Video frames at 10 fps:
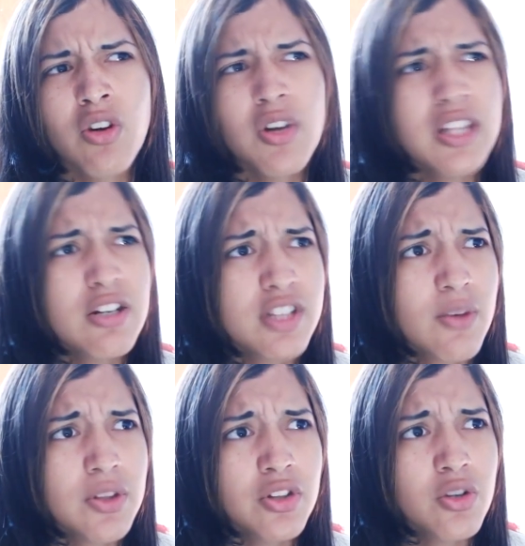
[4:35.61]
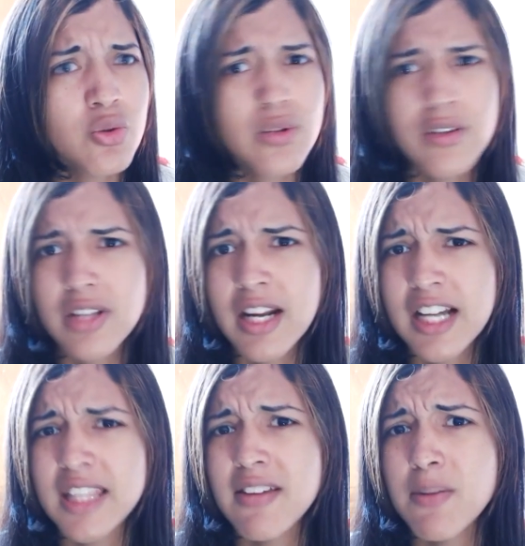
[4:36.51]
ahorita no sé cuántos usuarios
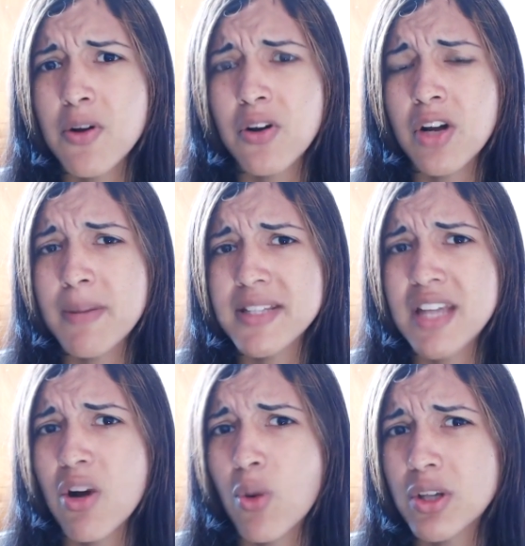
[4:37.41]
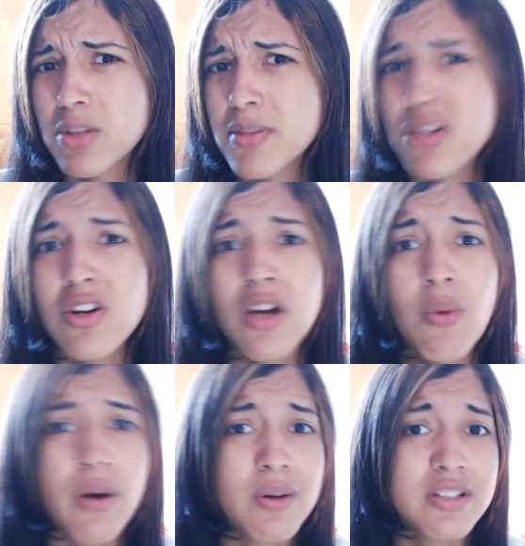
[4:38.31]
tiene KTV, pero creo que pasaba de los 4
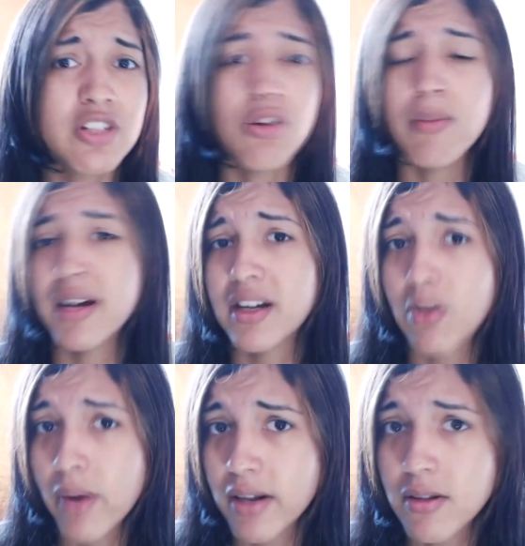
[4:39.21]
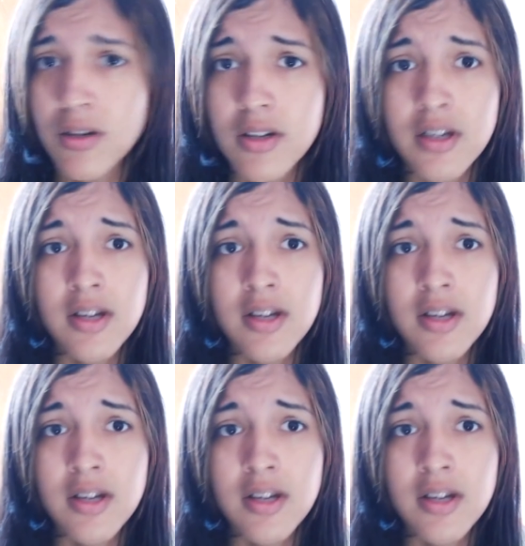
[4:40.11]
millones o algo así, no mal recuerdo.